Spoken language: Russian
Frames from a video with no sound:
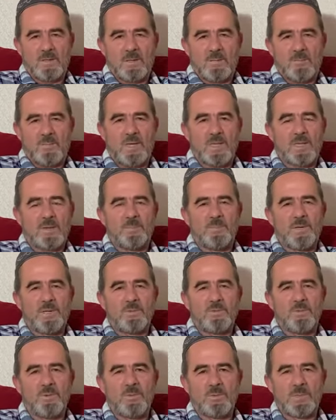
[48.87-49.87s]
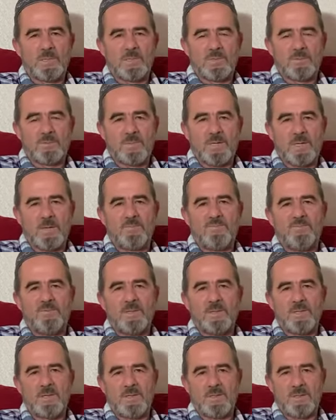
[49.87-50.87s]
по напридуманным
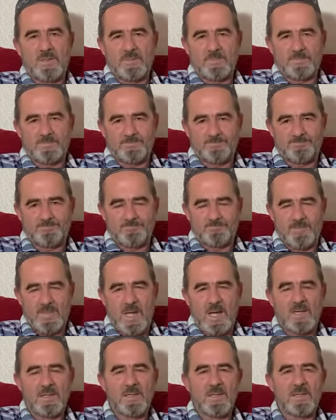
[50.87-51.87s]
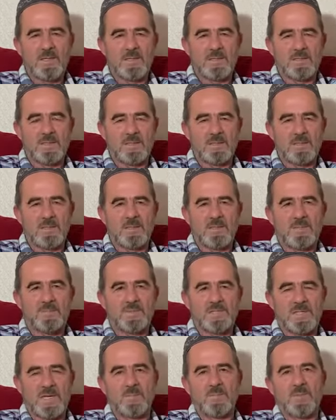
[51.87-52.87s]
обвинениям. Они хотят этим
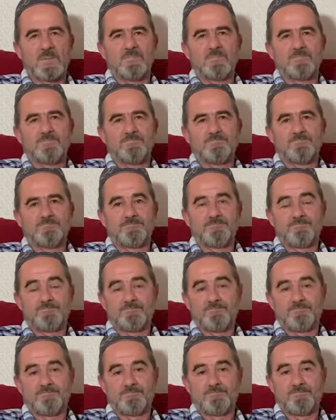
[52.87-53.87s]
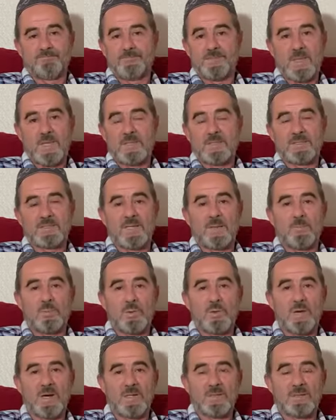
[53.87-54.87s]
самым
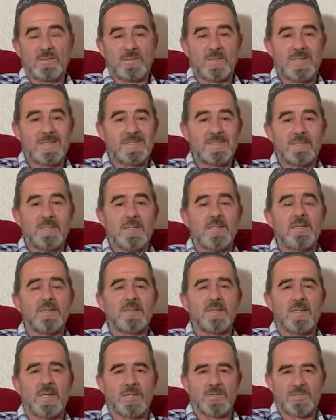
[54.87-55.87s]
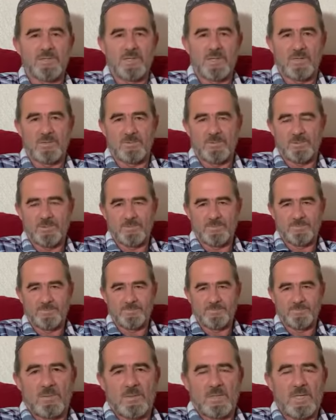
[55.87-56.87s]
запугать, разделить наш народ.
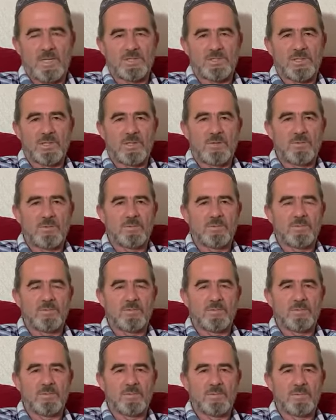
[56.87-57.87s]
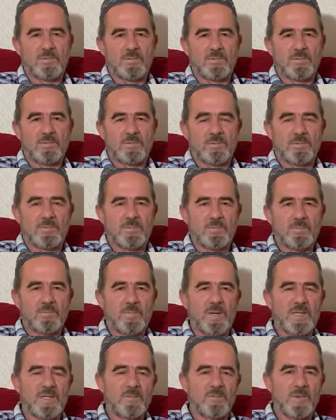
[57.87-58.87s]
Наш народ
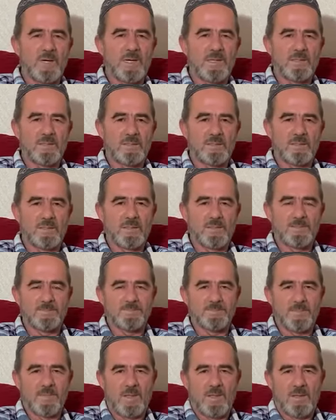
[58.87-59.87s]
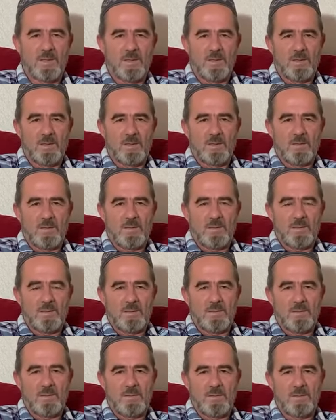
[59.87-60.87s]
понимает это,
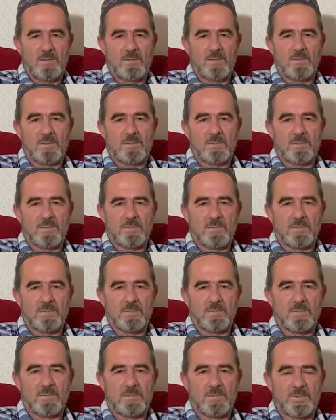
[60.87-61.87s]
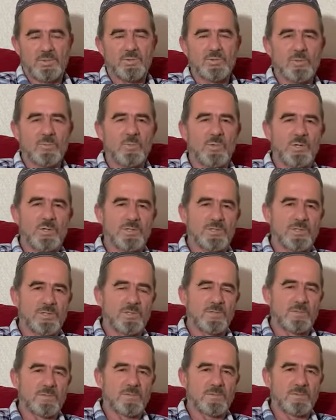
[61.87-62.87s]
и еще больше